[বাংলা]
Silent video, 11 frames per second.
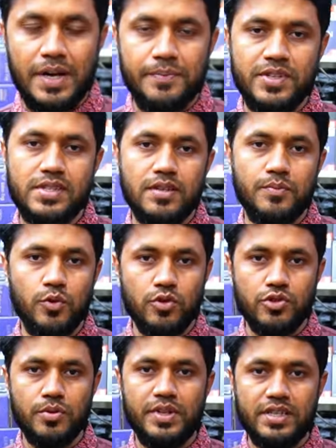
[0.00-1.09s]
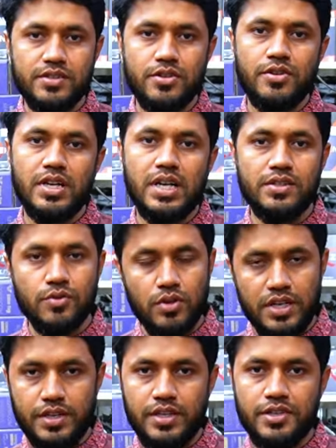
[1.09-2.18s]
গ্রাফিক্সের ফটোশপ ইলাস্ট্রেটরের কাজগুলো
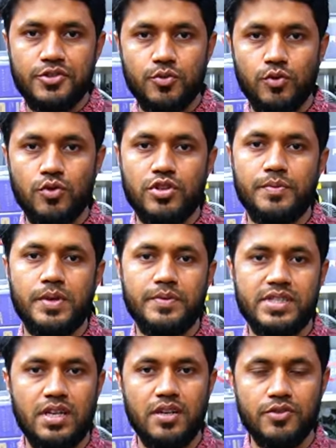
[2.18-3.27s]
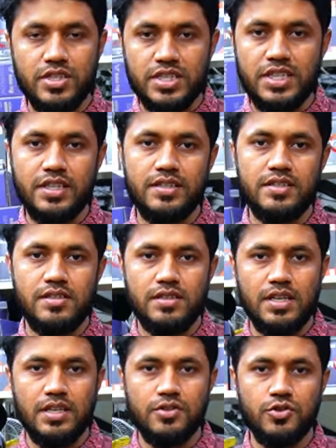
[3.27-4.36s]
এটা দিয়ে শুরু করতে পারবেন যারা হচ্ছে শিখতে চাচ্ছে
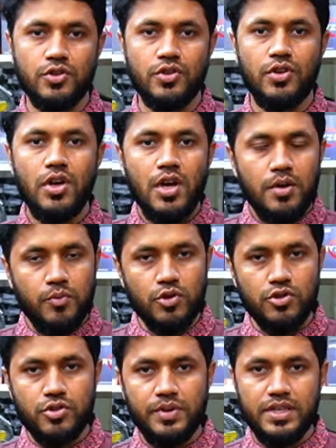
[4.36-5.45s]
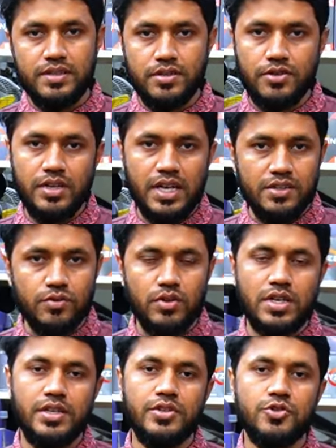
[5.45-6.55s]
তাদের জন্য ফটোশপ ইলাস্ট্রেটরের কাজগুলো
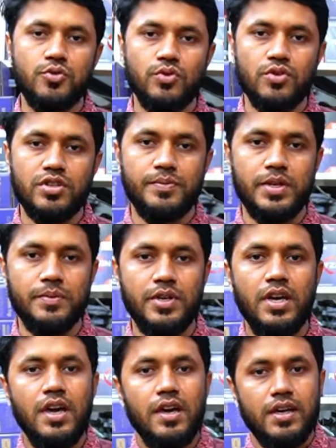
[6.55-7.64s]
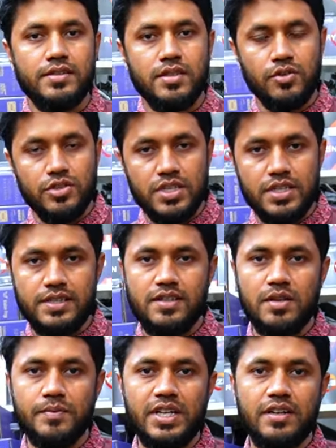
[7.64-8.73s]
এটা দিয়ে শুরু করতে পারবে এছাড়া হচ্ছে
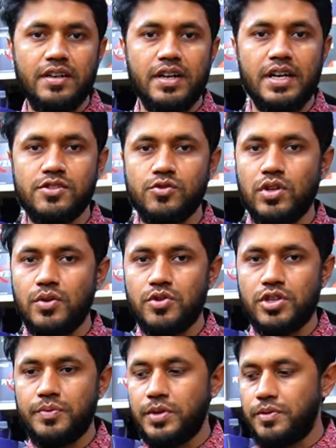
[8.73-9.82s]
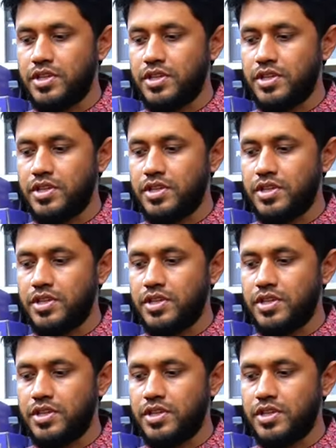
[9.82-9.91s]
ডিজিটাল মার্কেটিংয়ের কাজগুলো করতে পারবে